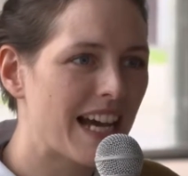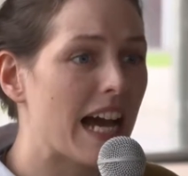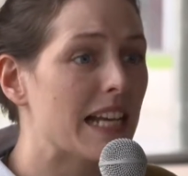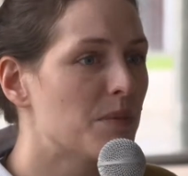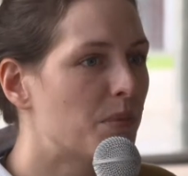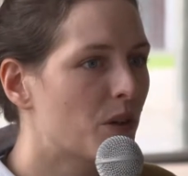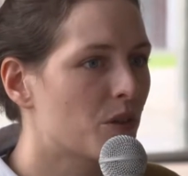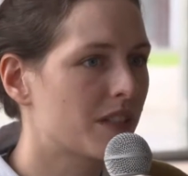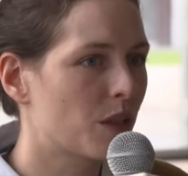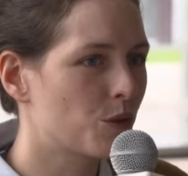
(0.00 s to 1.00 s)
à l'époque,
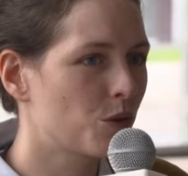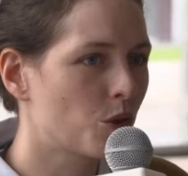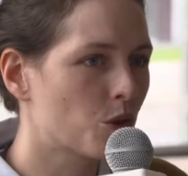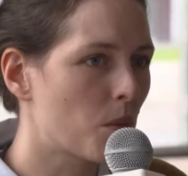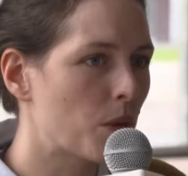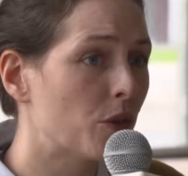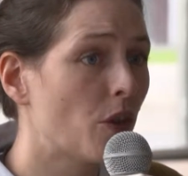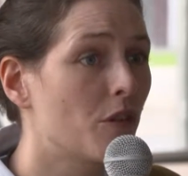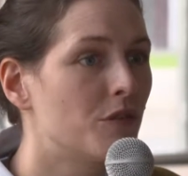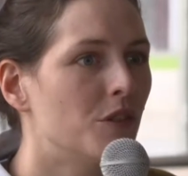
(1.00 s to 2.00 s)
le statut
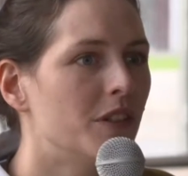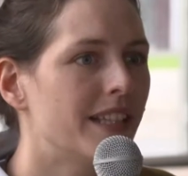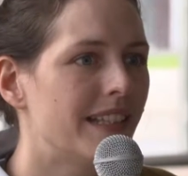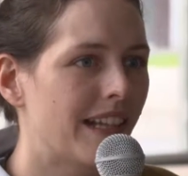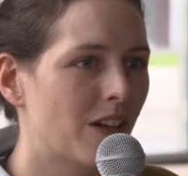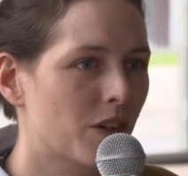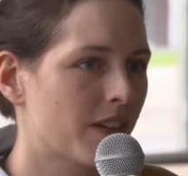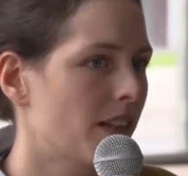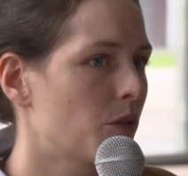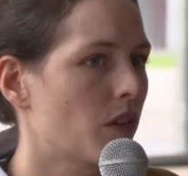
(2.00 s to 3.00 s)
d'auto-entrepreneur venait d'être
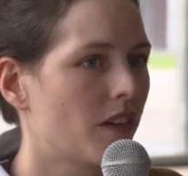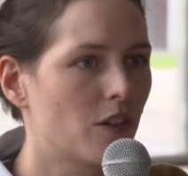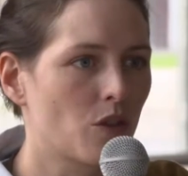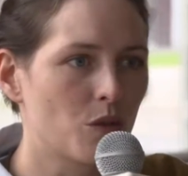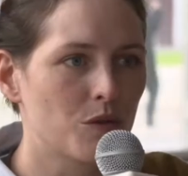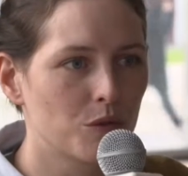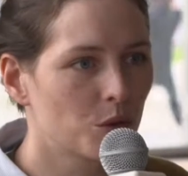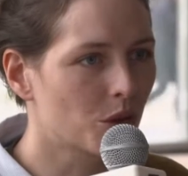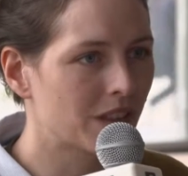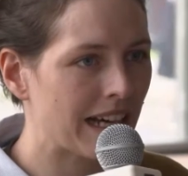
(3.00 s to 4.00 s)
lancé, donc c'était genre le flou
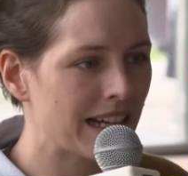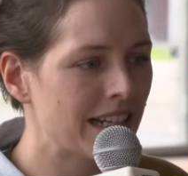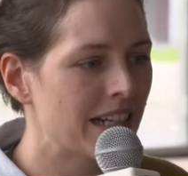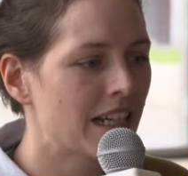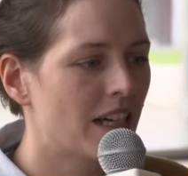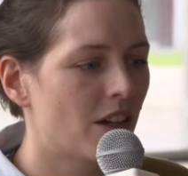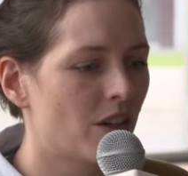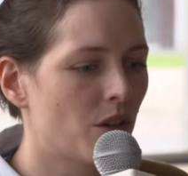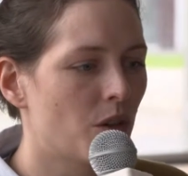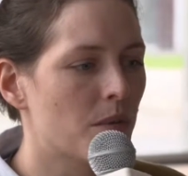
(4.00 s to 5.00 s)
total.
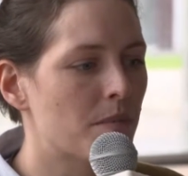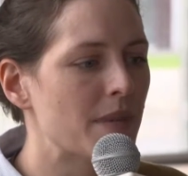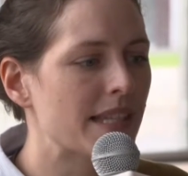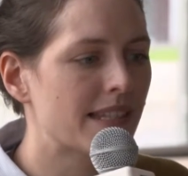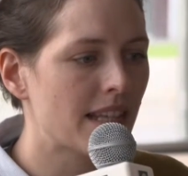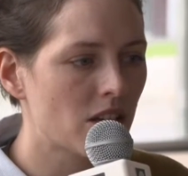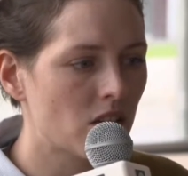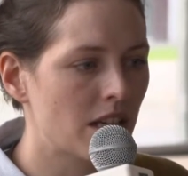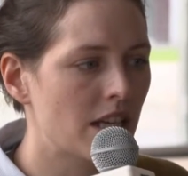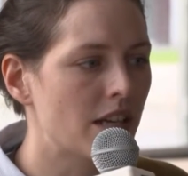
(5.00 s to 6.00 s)
Euh, mais ça,
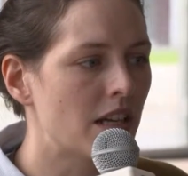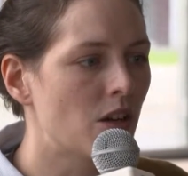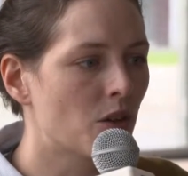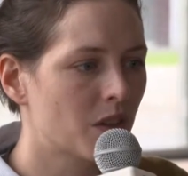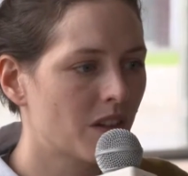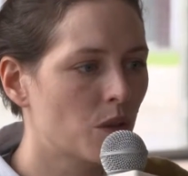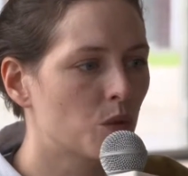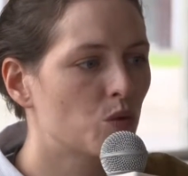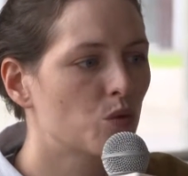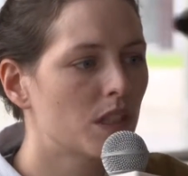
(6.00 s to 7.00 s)
je l'ai lancé
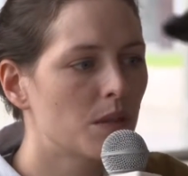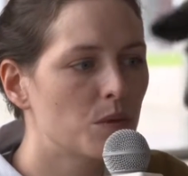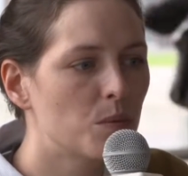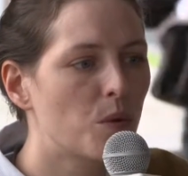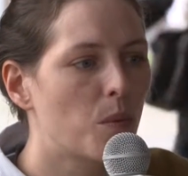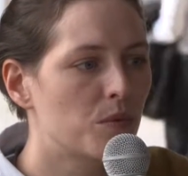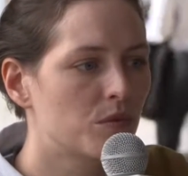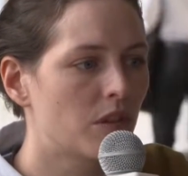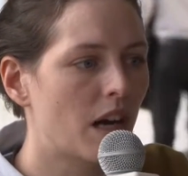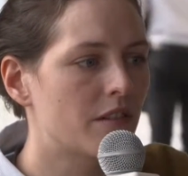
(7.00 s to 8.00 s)
au tout début pour
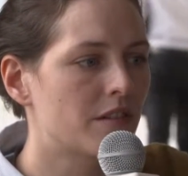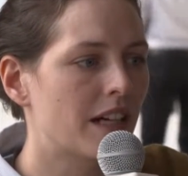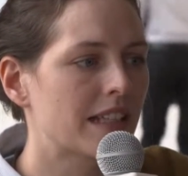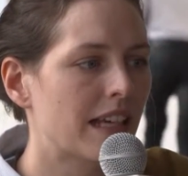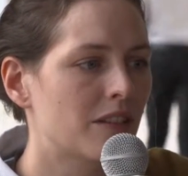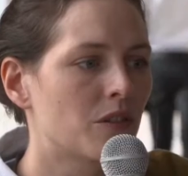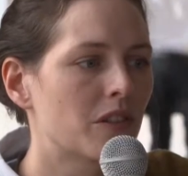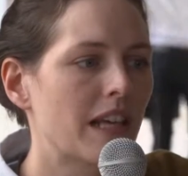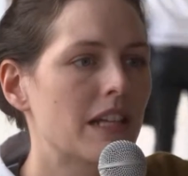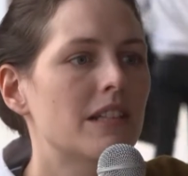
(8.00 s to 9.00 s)
pouvoir avoir un cadre dans
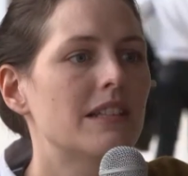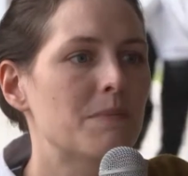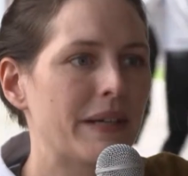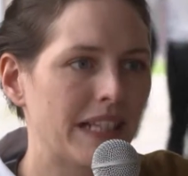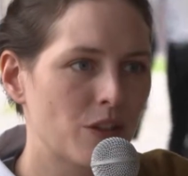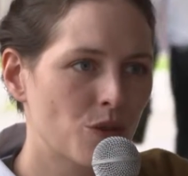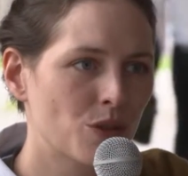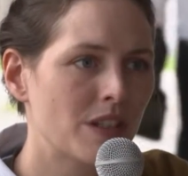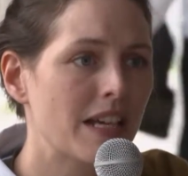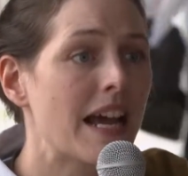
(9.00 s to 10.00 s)
lequel j'étais
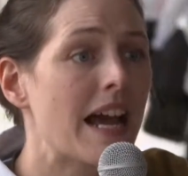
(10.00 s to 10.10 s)
manageuse.